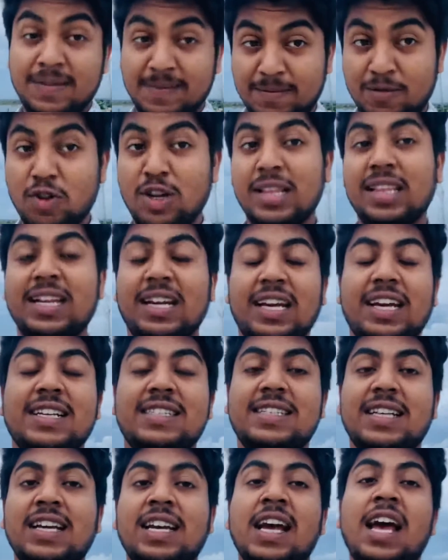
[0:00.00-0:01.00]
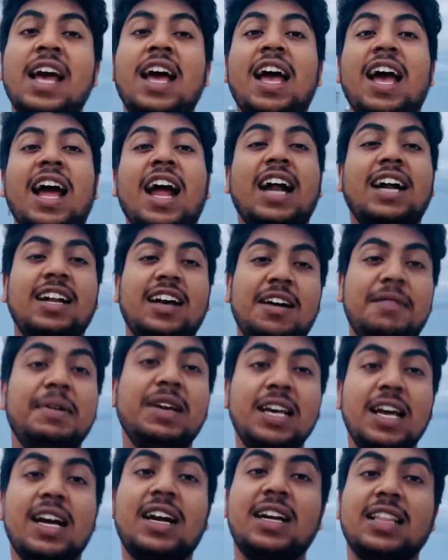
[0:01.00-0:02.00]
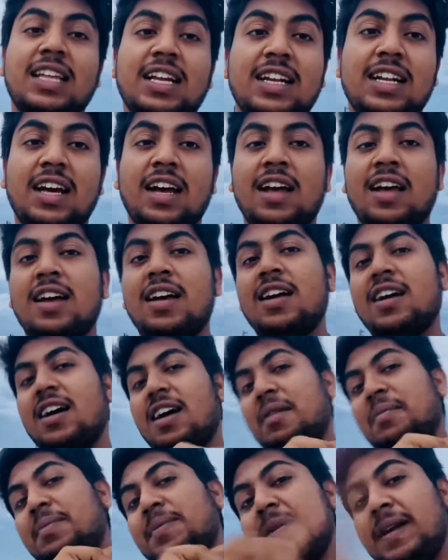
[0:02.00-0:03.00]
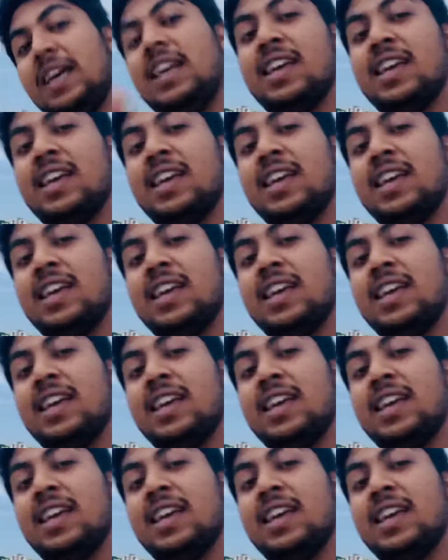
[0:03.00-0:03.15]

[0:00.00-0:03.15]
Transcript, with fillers: बुरा तरीके से एंड अभी क्या करना है ना अभी